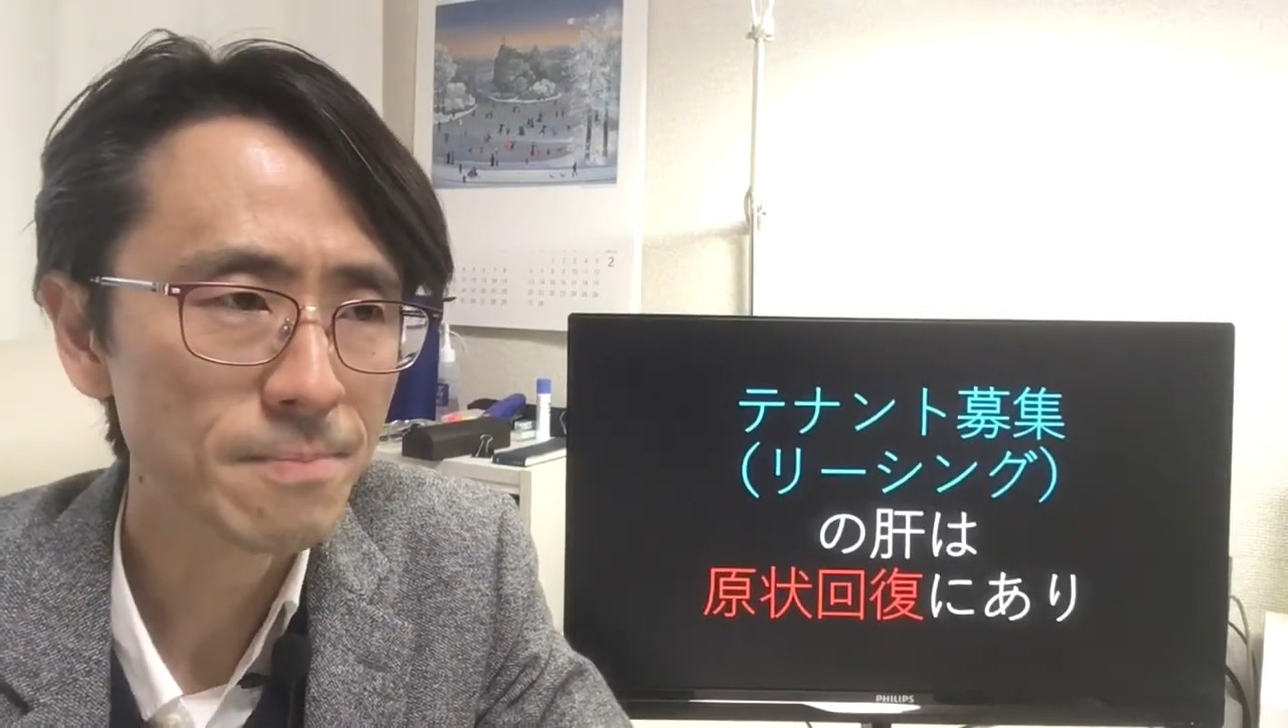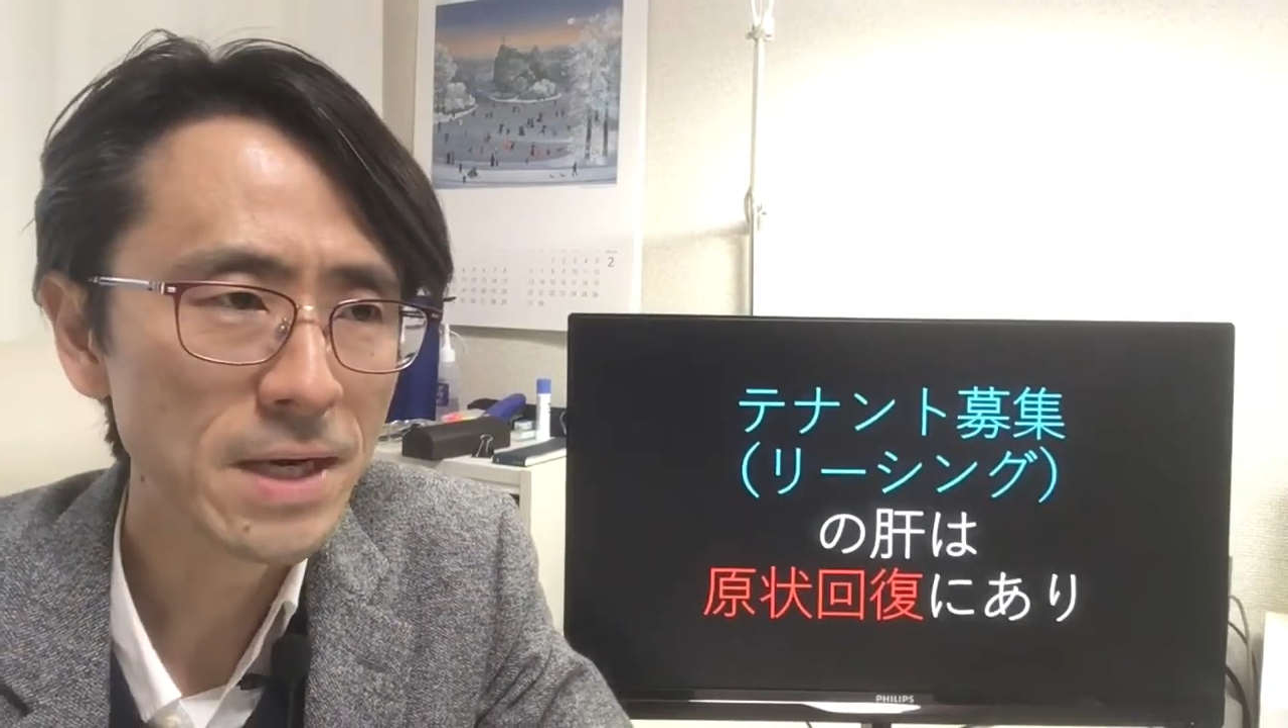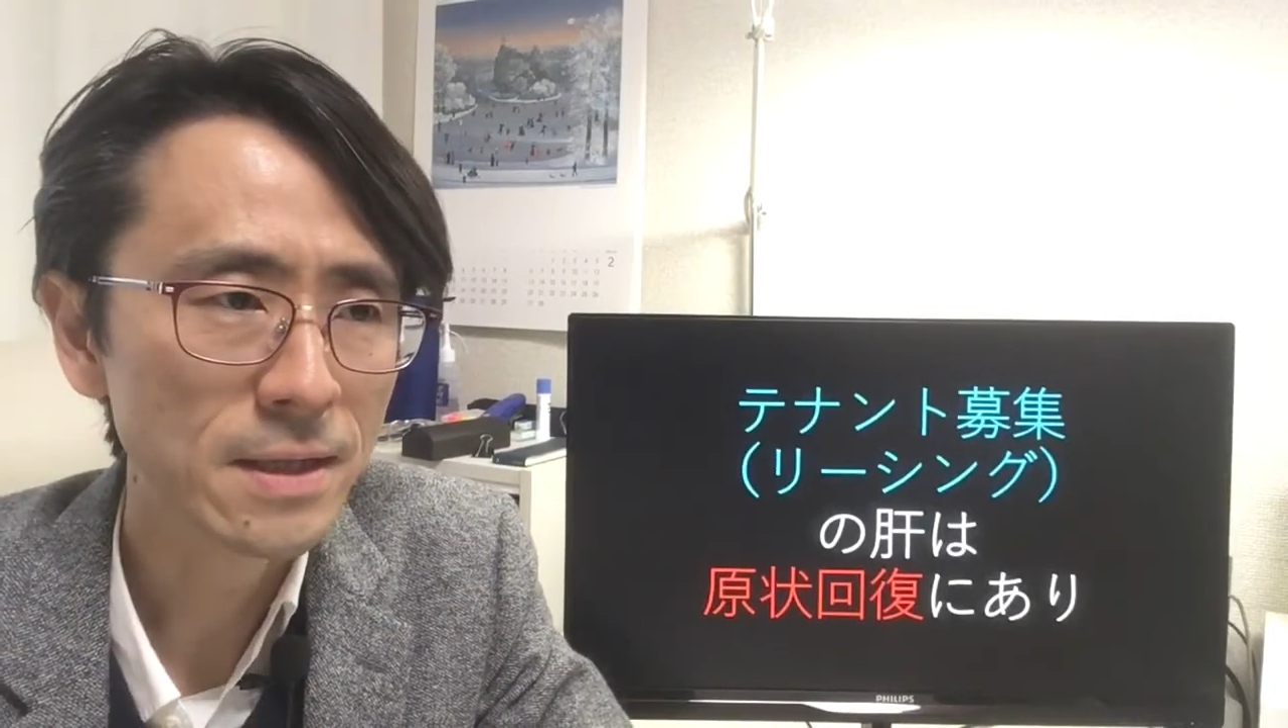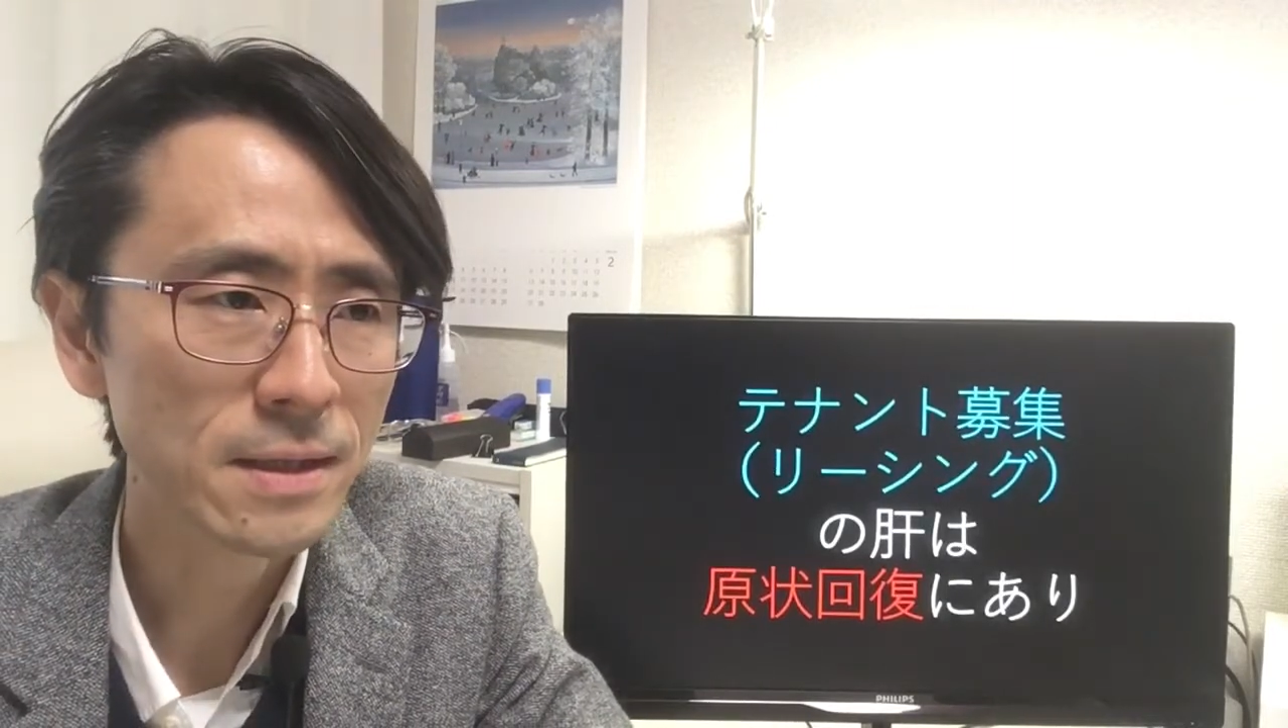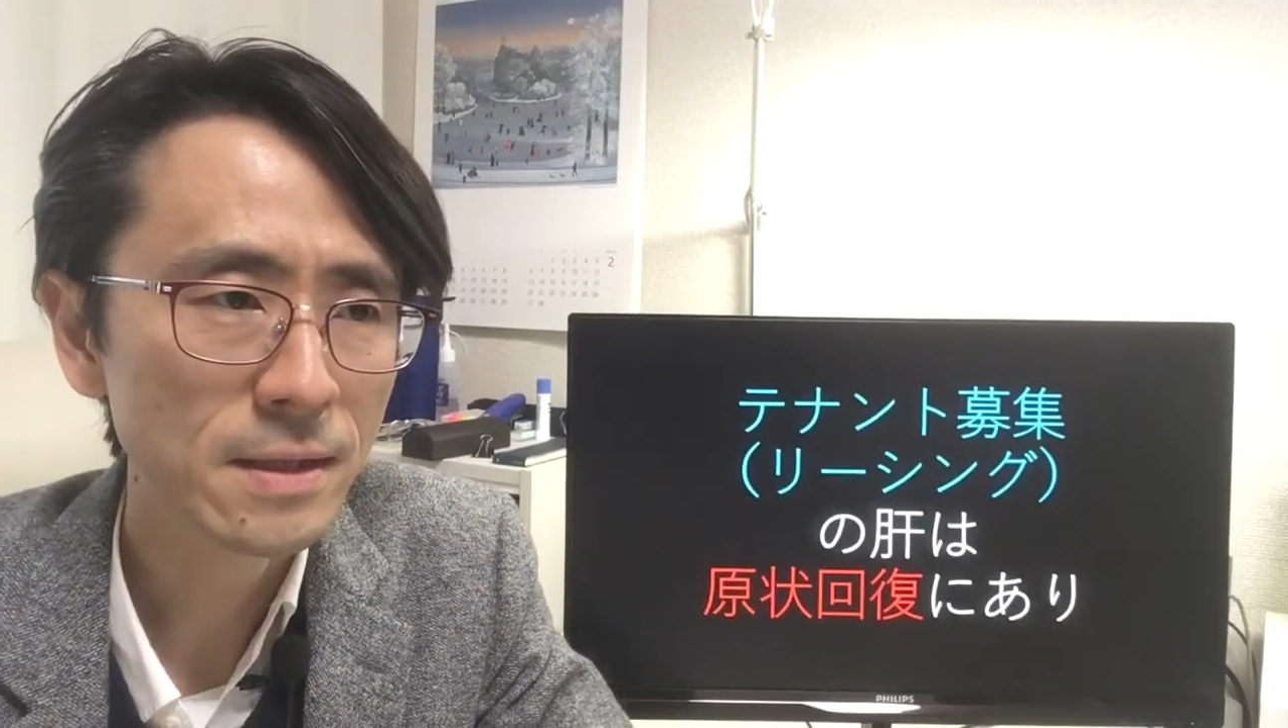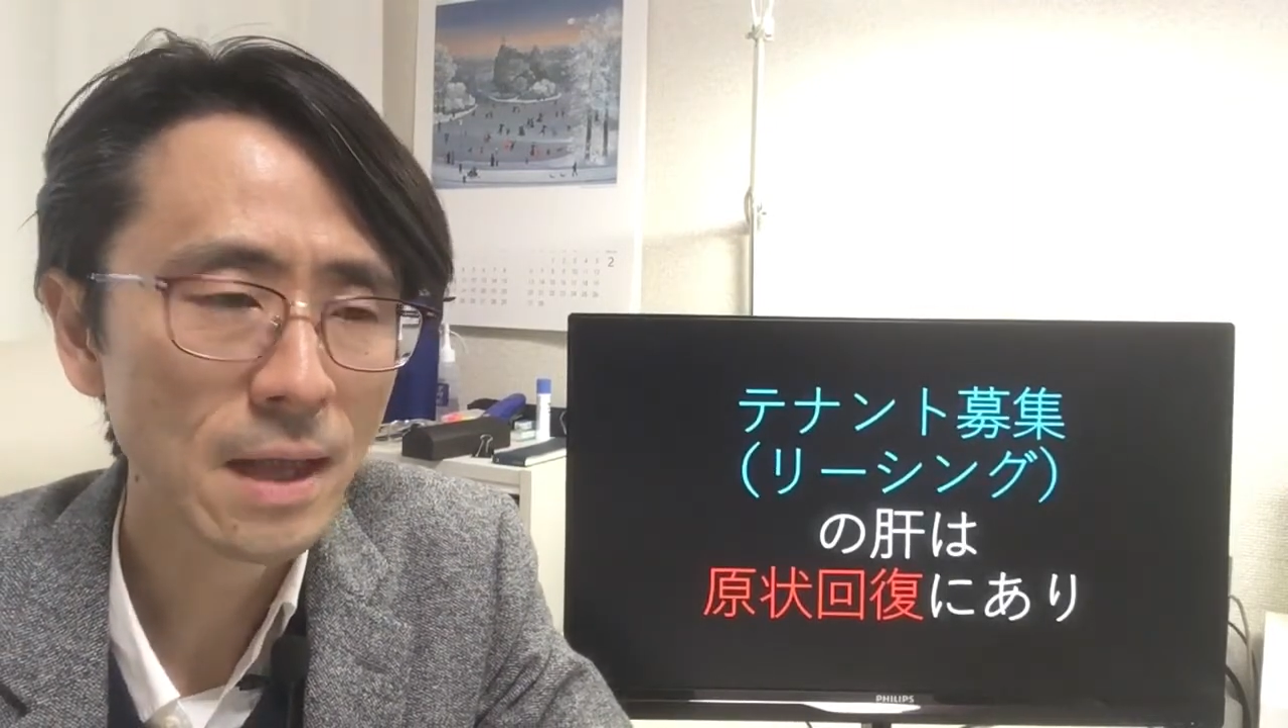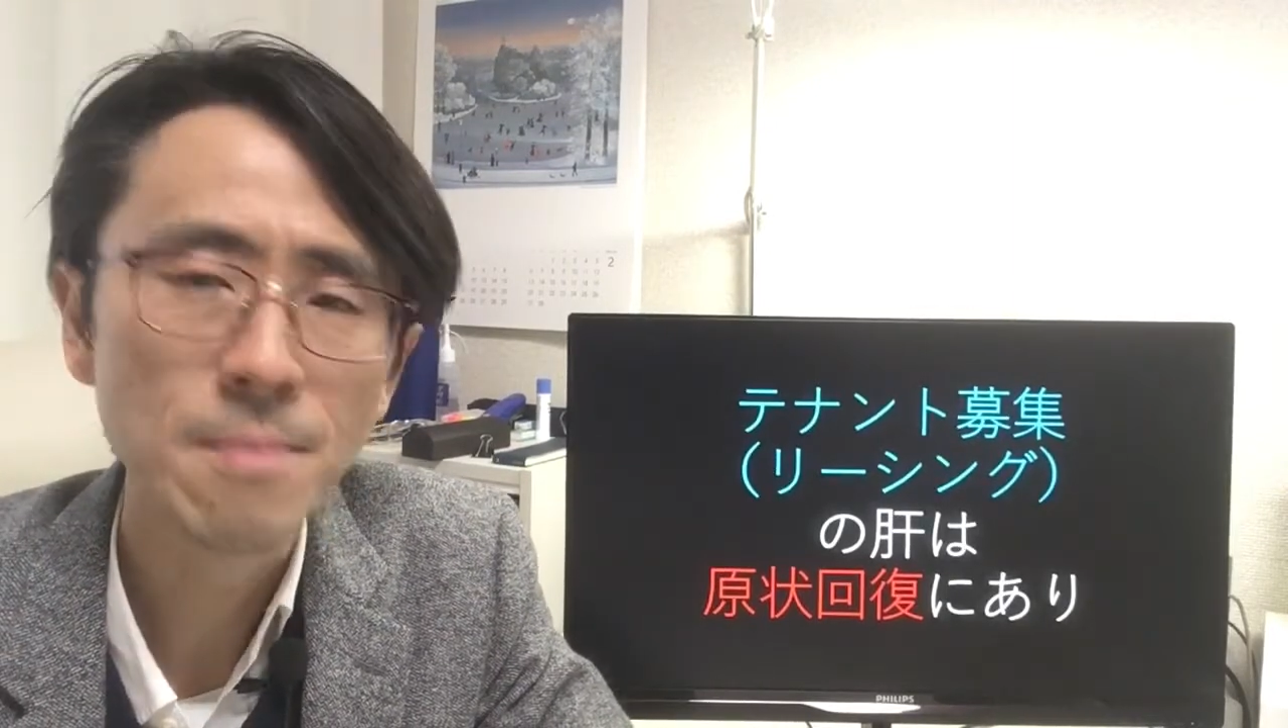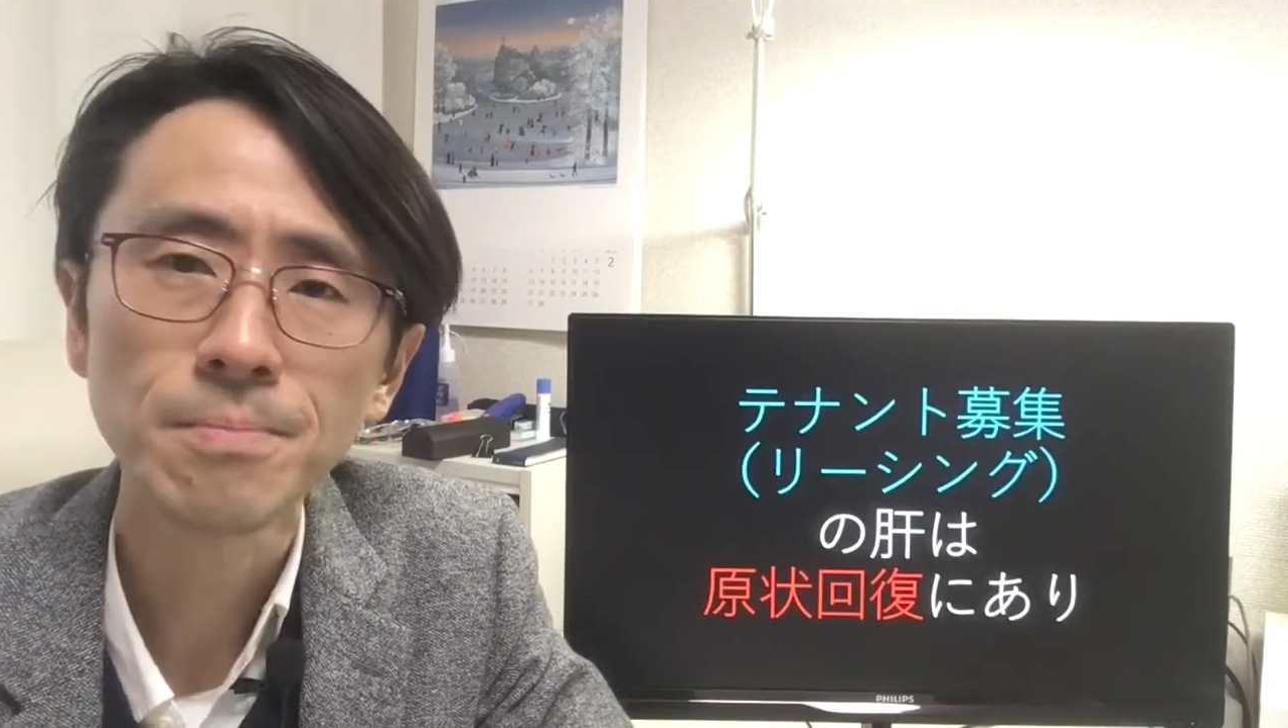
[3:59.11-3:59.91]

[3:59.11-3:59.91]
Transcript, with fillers: ぱり店